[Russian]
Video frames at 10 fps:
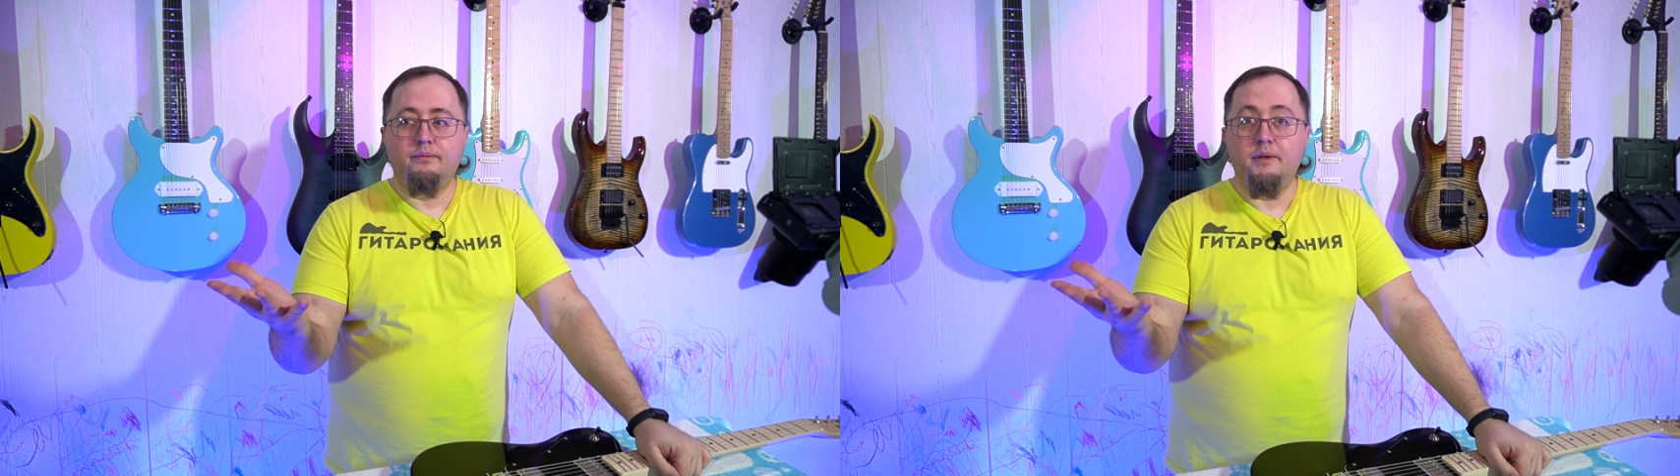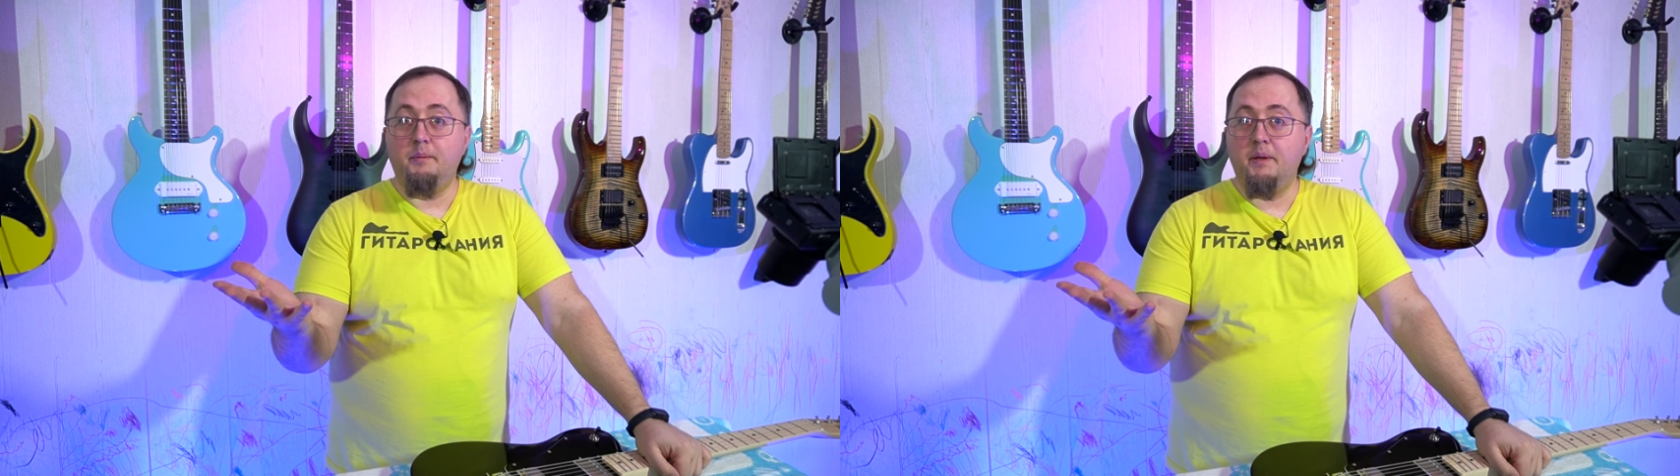
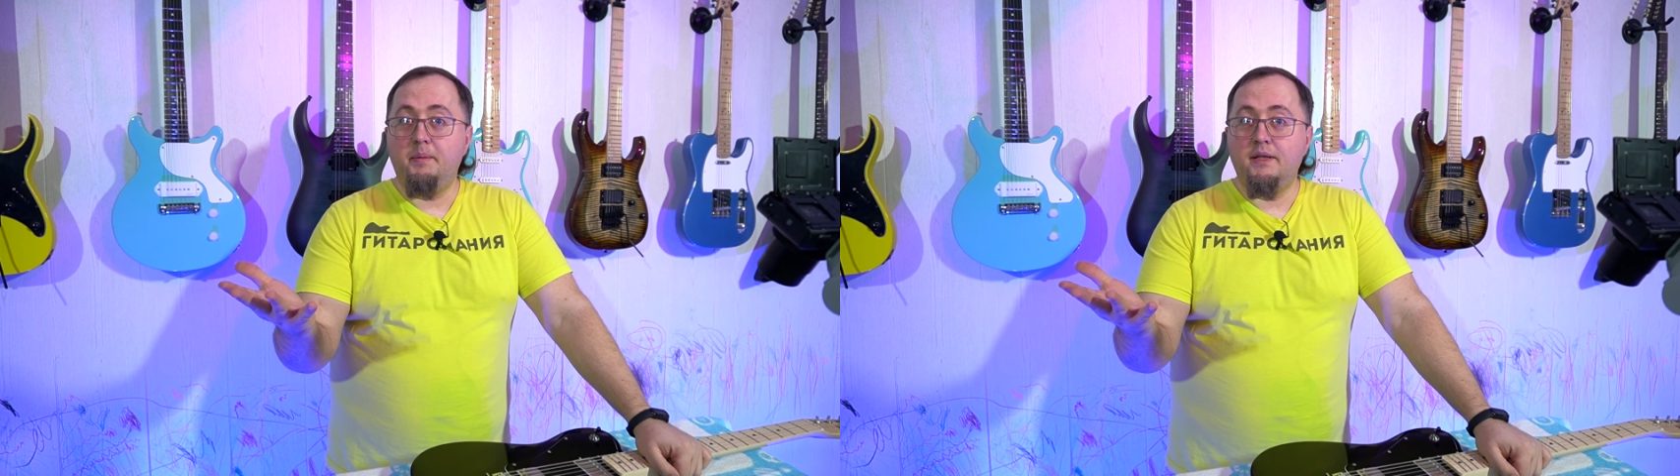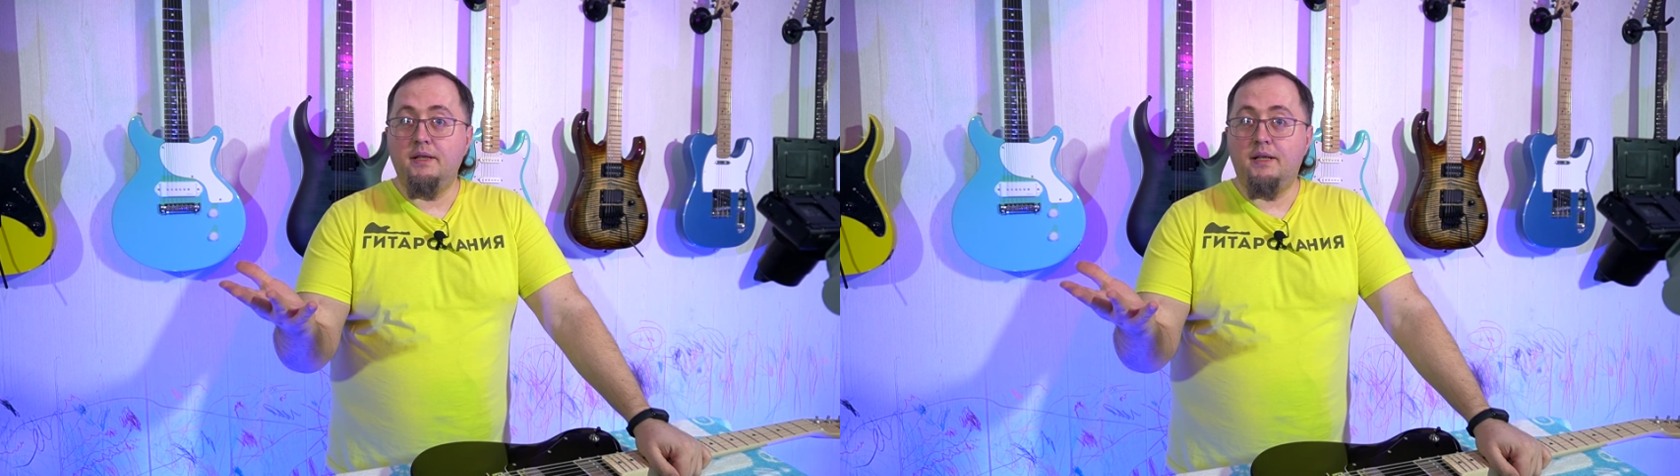не
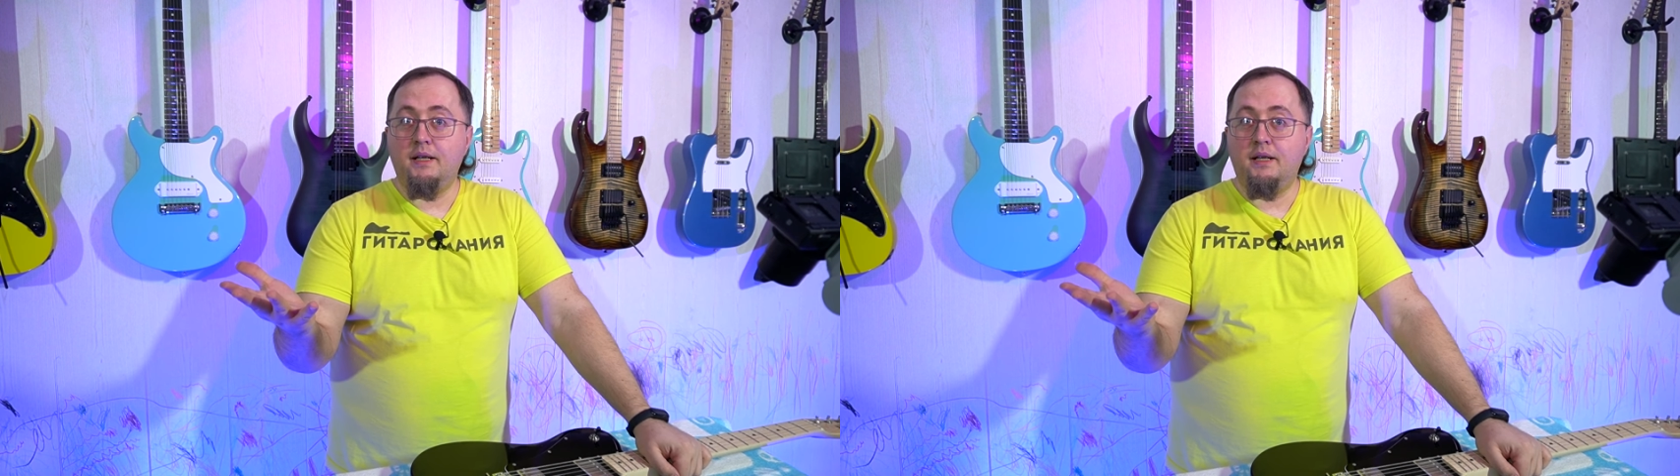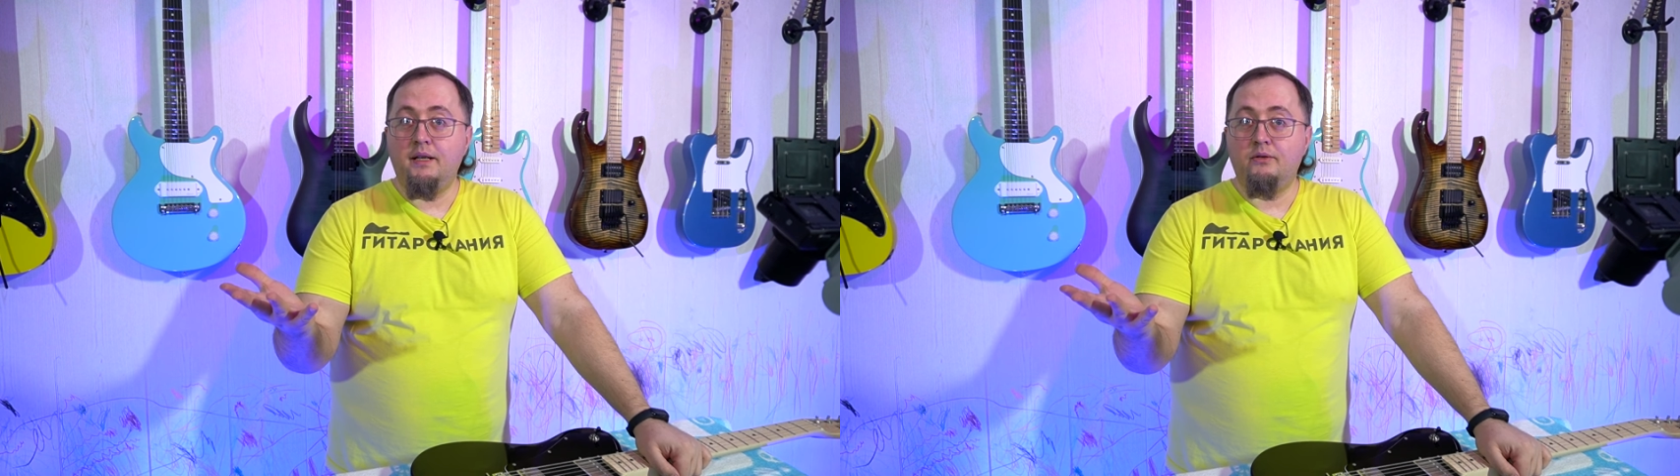подписаны на
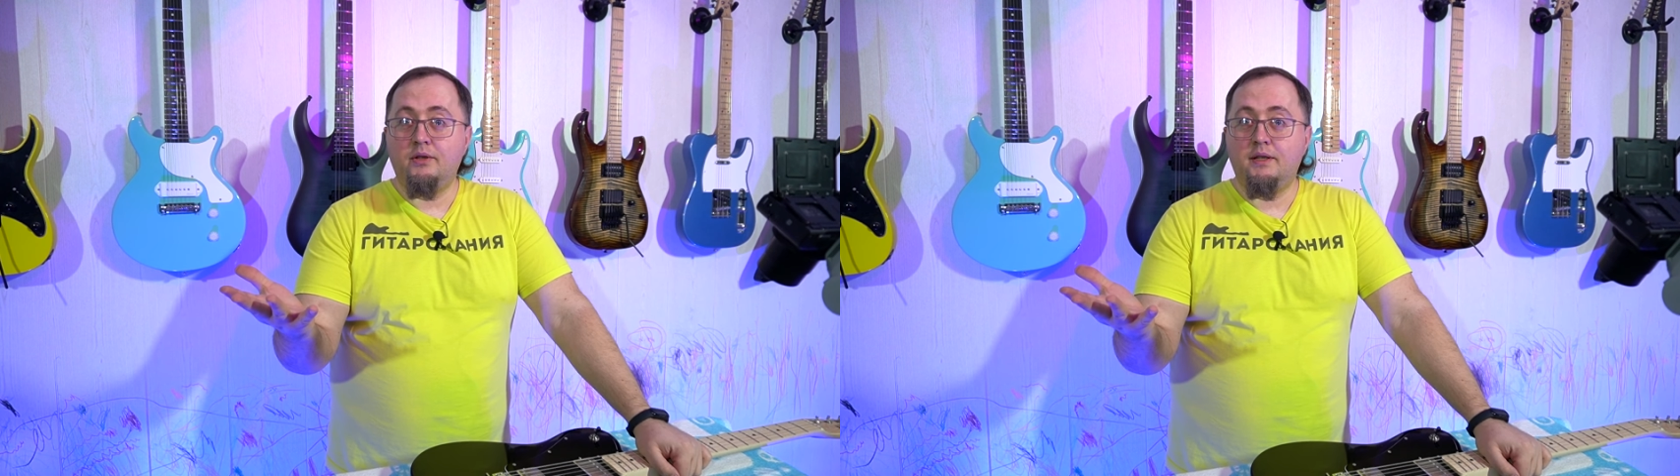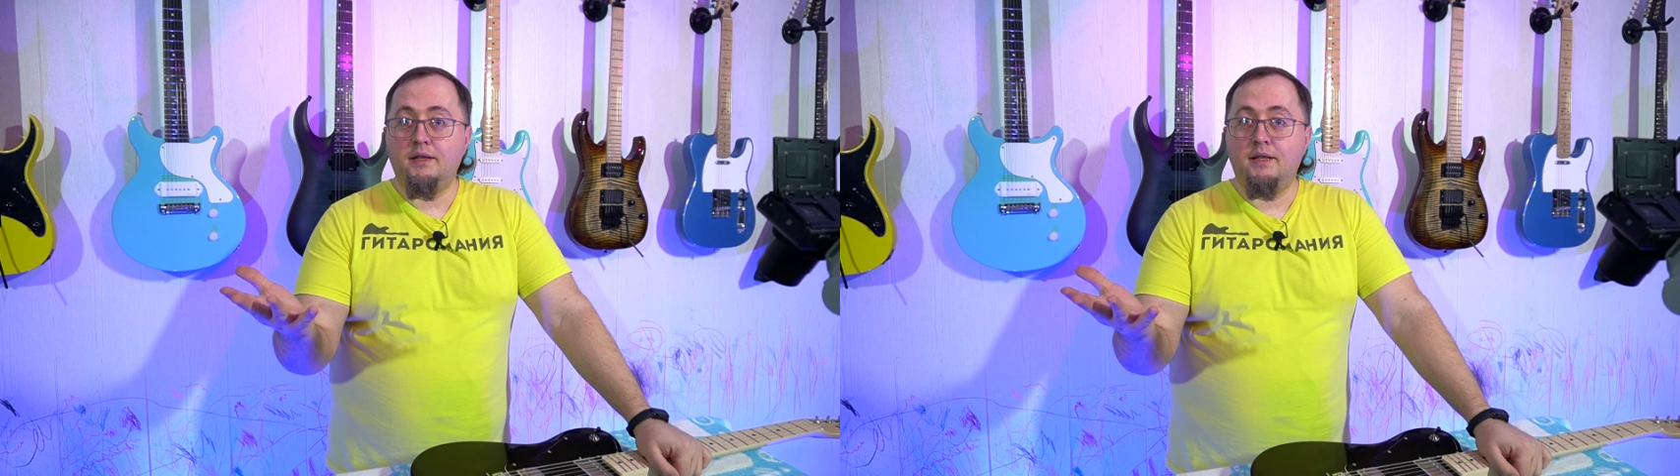канал, я
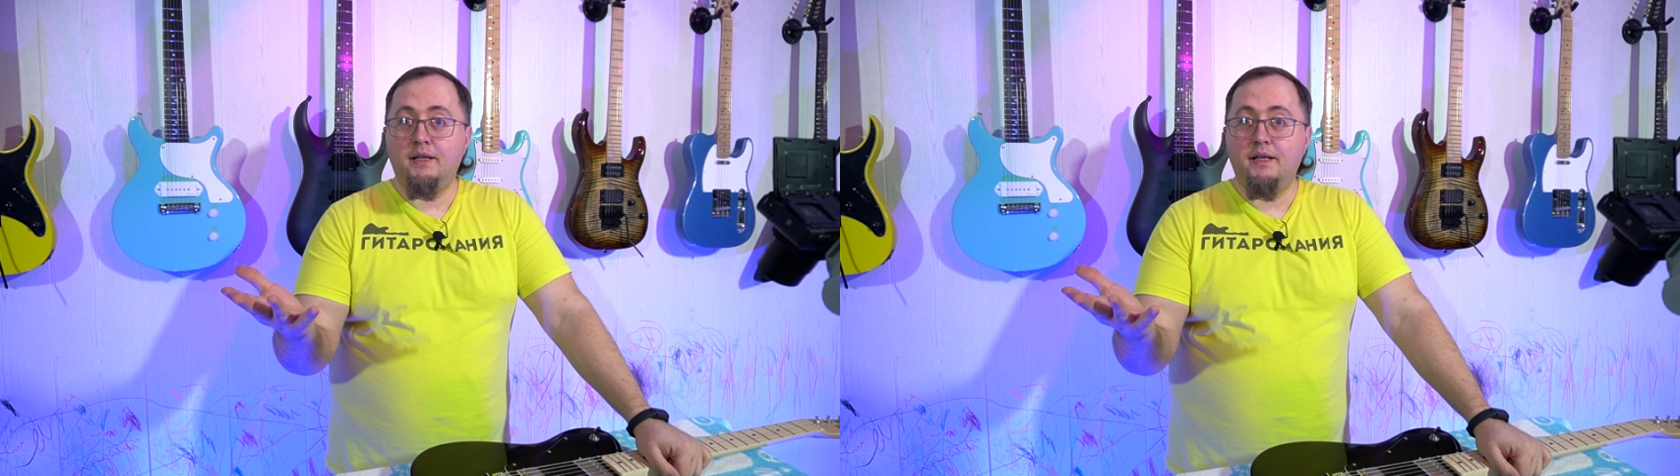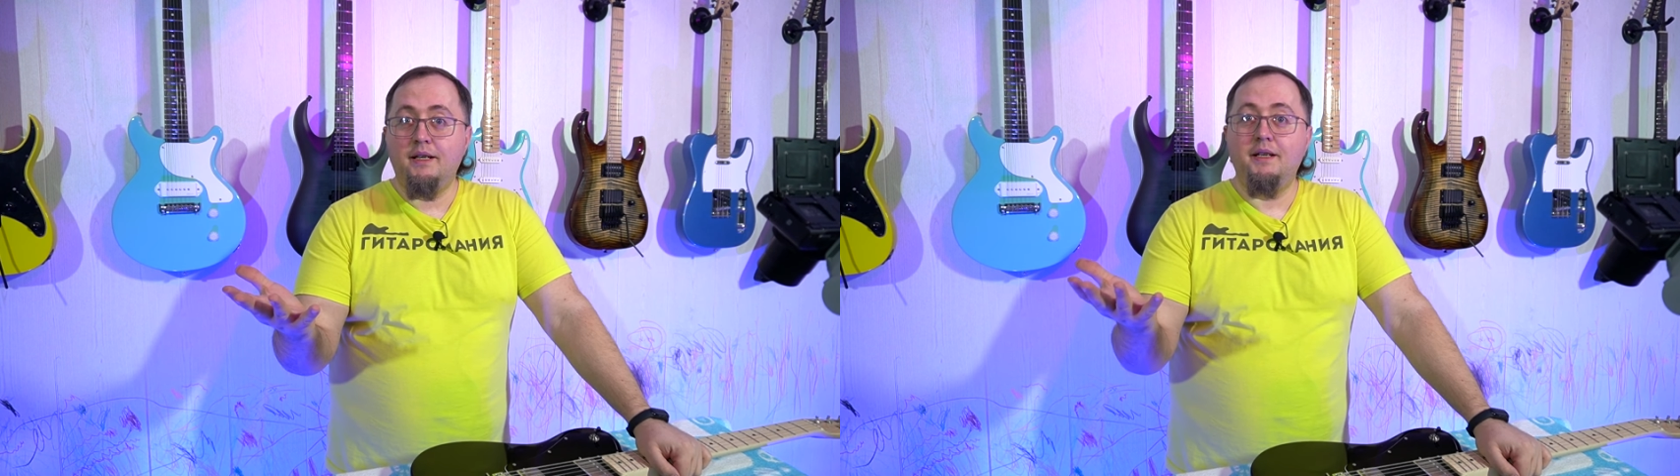уже сказал, да?